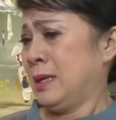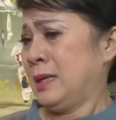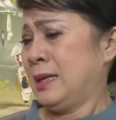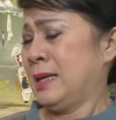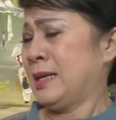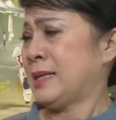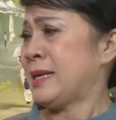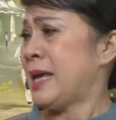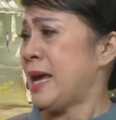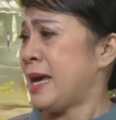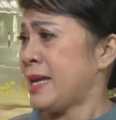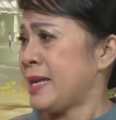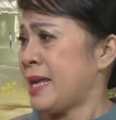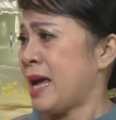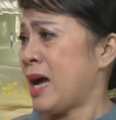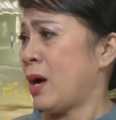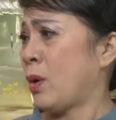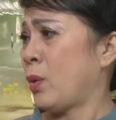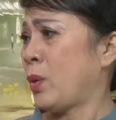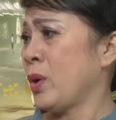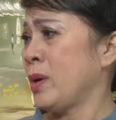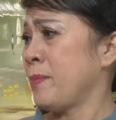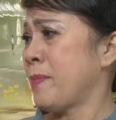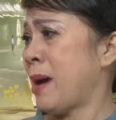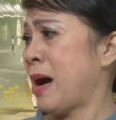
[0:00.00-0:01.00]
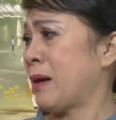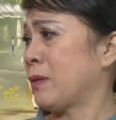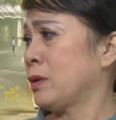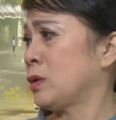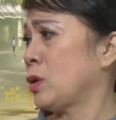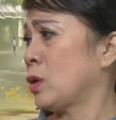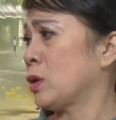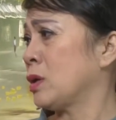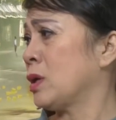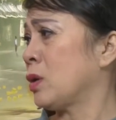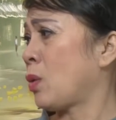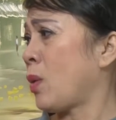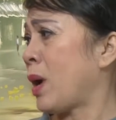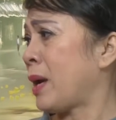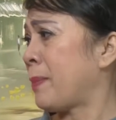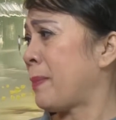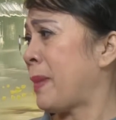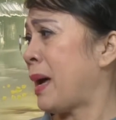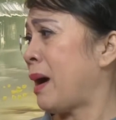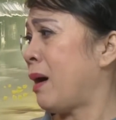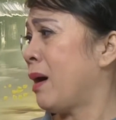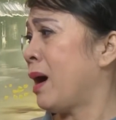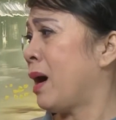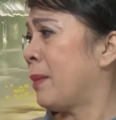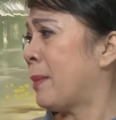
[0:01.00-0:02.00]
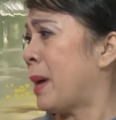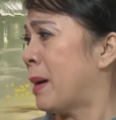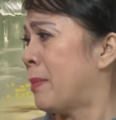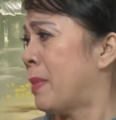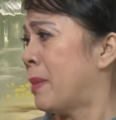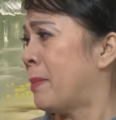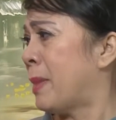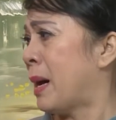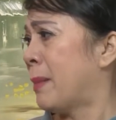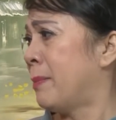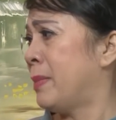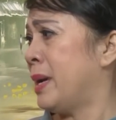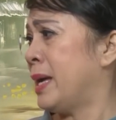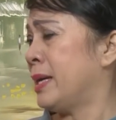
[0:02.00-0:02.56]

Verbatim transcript: là nhẹ nhàng khuyên bảo nó thôi cứ quát mắng ầm ầm ầm ầm